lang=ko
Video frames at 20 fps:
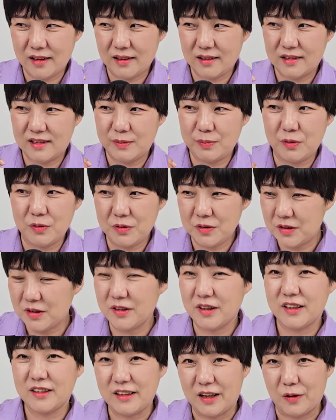
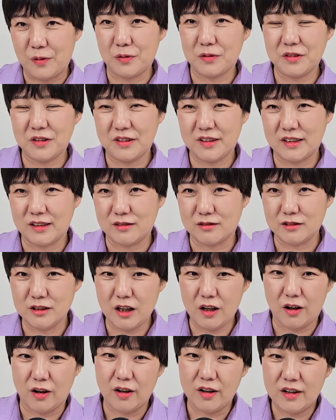기본적인 내용들이
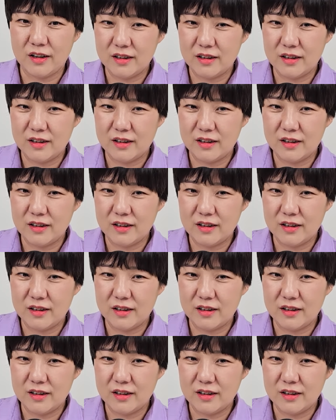있고요.